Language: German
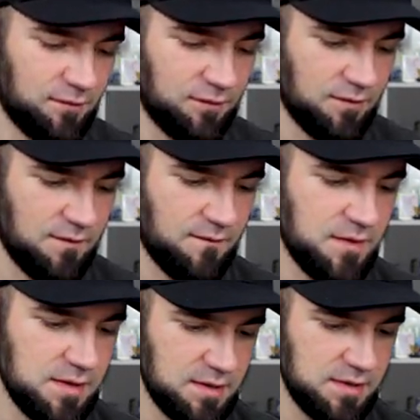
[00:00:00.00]
Also,
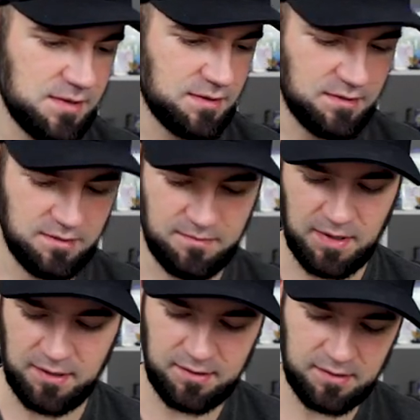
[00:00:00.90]
ähm,
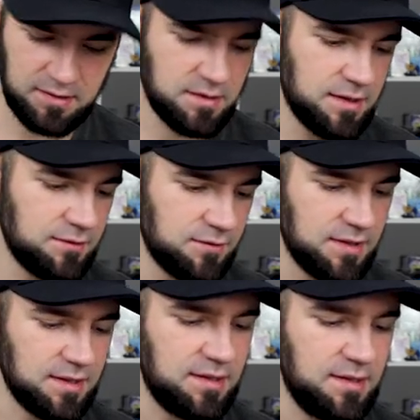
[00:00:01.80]
eine
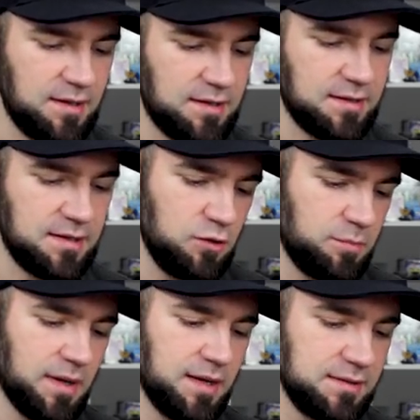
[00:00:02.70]
Elektroenergie, ein
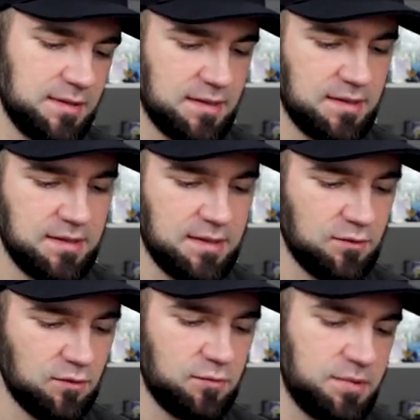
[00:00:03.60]
Cleoparda,
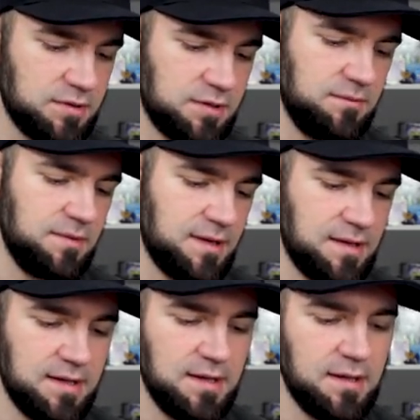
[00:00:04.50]
ein
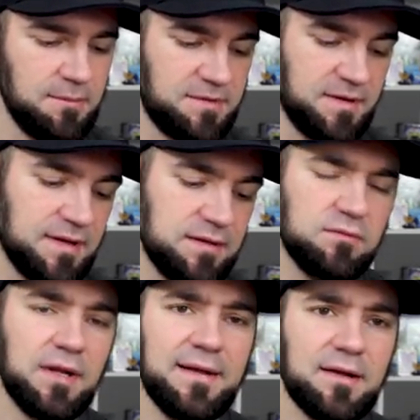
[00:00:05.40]
Rüpeltimiel. Bis jetzt
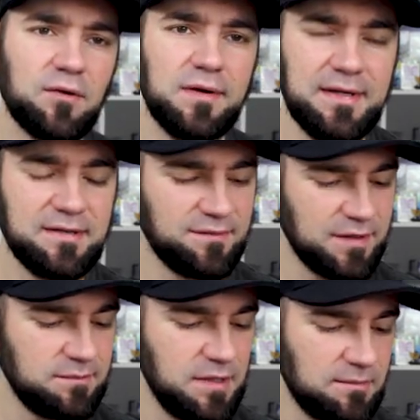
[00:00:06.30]
also leider noch nichts,
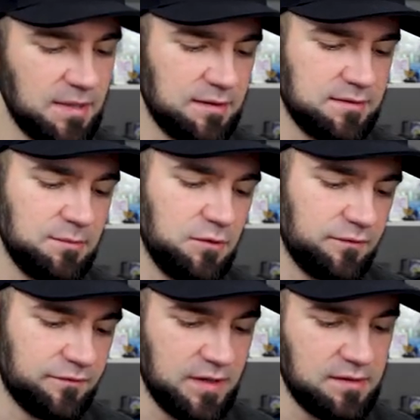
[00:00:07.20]
was mir in meiner
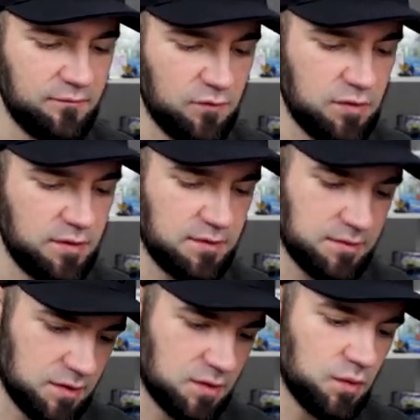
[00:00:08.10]
Sammlung fehlen würde,
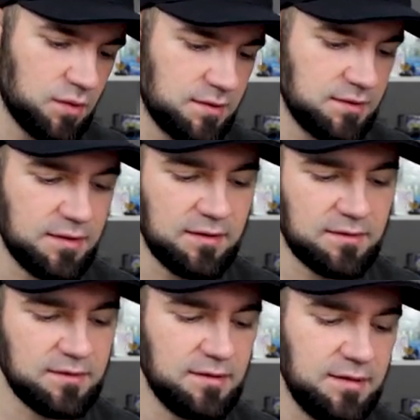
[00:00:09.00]
gezogen.
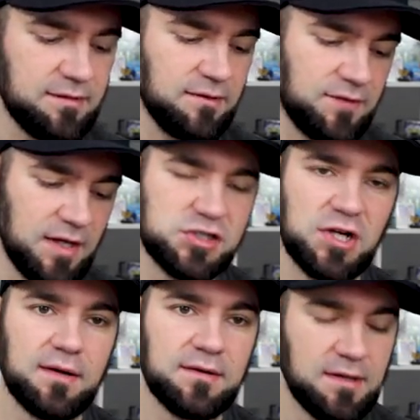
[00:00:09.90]
Das ist sehr
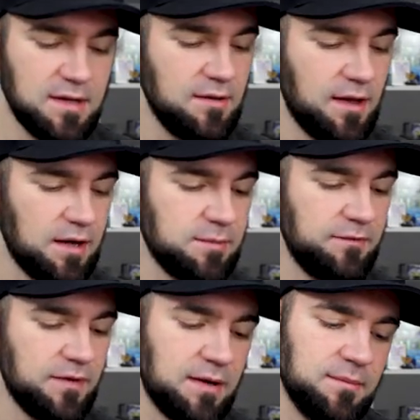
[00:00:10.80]
schade,
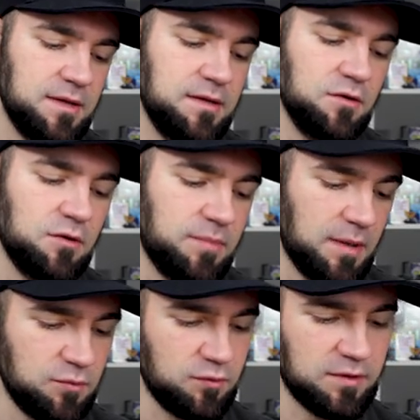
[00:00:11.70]
aber wir haben ja hier noch ein
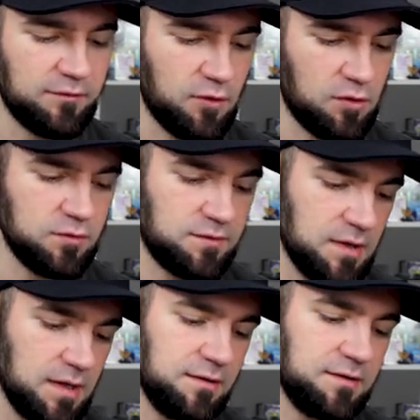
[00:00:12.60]
paar Booster vor uns.
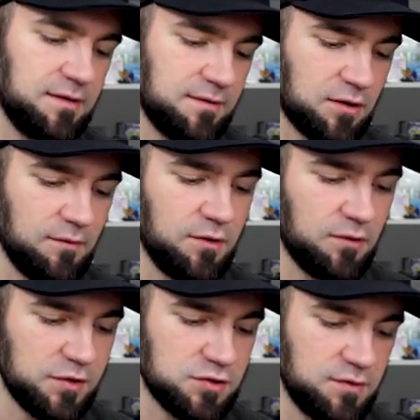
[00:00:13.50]
Das heißt, da können wir
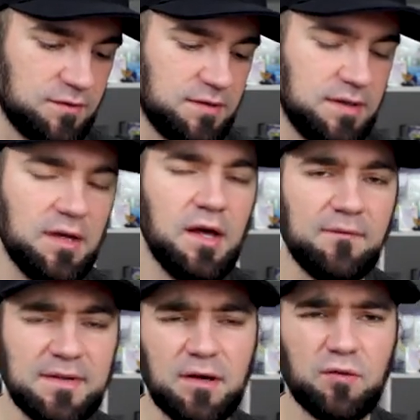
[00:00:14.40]
noch was Schönes ziehen.
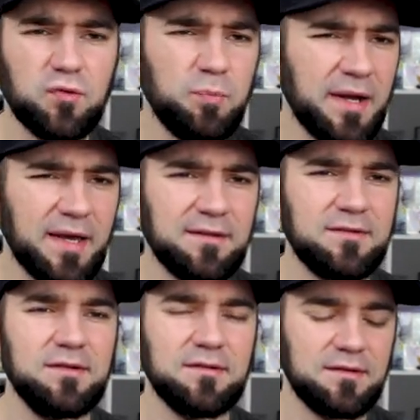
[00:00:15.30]
Was ich auch super gerne
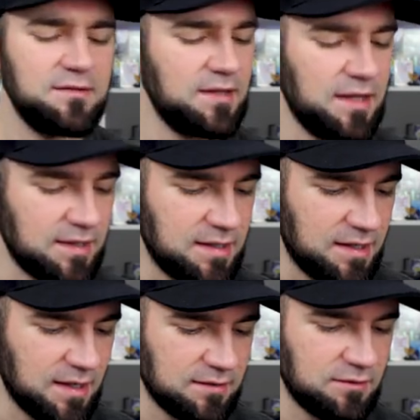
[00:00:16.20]
ziehe, sind diese
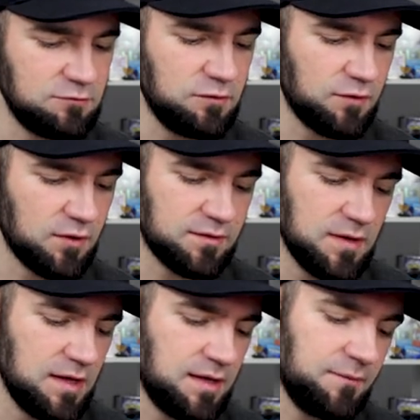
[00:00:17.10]
Energiekarten in Reverse.
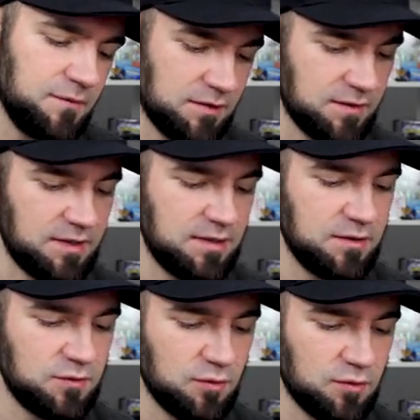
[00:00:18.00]
Hier haben wir das Rettern
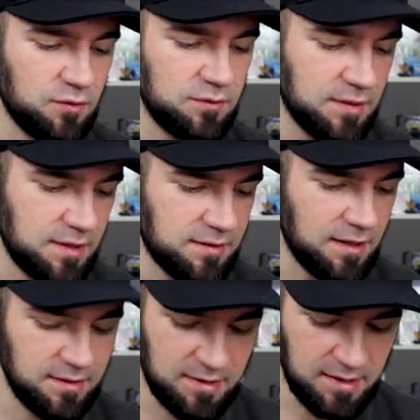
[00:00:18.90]
gezogen und
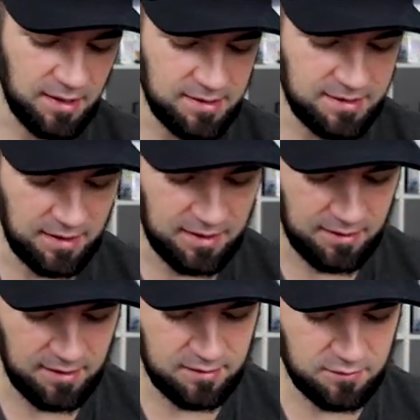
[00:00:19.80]
dahinter ein
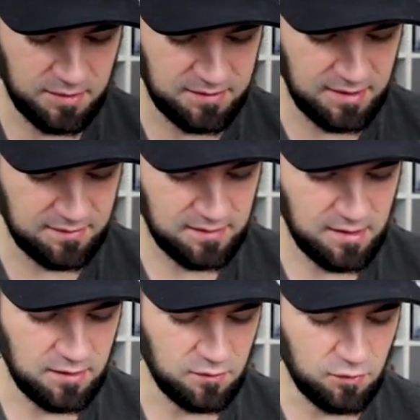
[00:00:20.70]
Altaria. Also bis jetzt
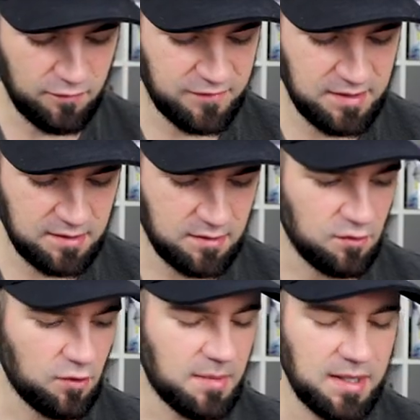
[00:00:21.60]
nur vier
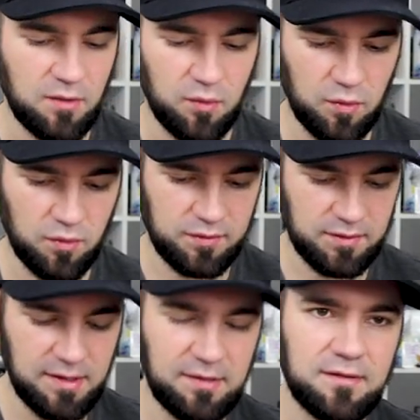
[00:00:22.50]
normale
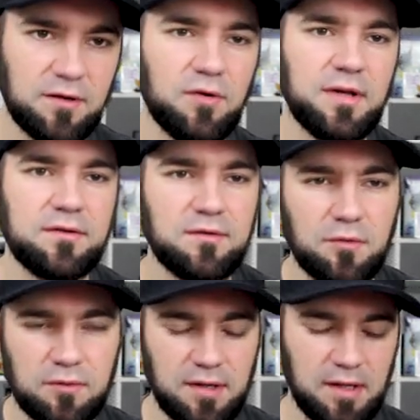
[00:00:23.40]
Holos in dieser
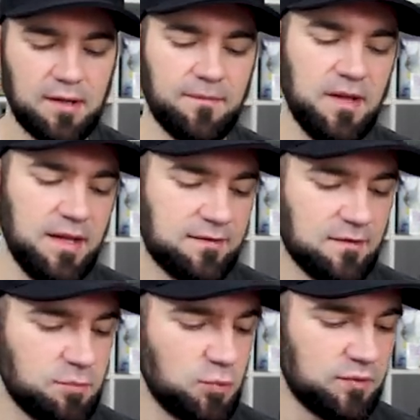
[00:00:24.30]
Kollektion.
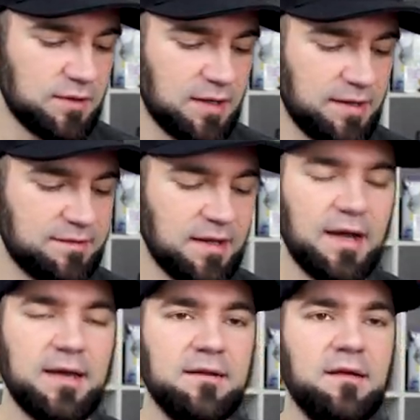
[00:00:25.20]
Letztes Booster ist
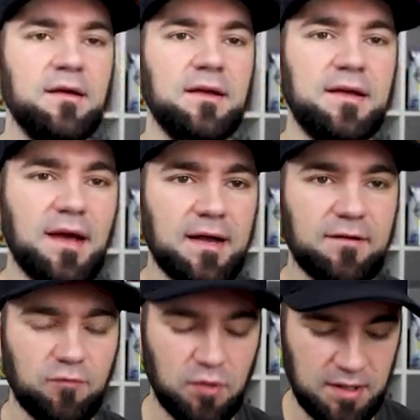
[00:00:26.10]
ein
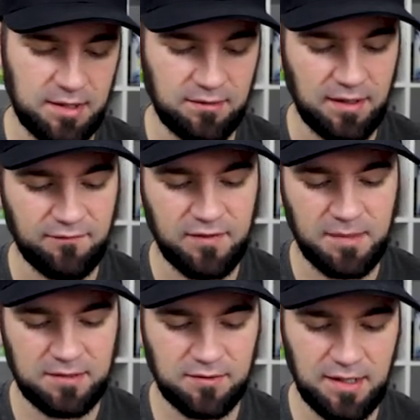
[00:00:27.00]
Gardevoir, also eine
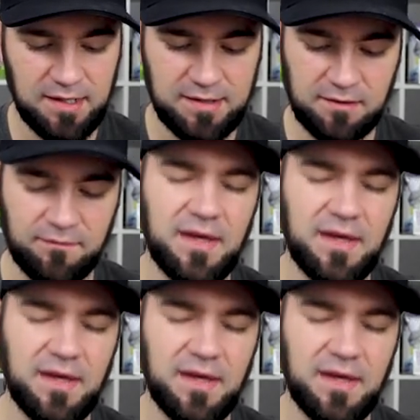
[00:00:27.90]
VMAX oder ähnliches.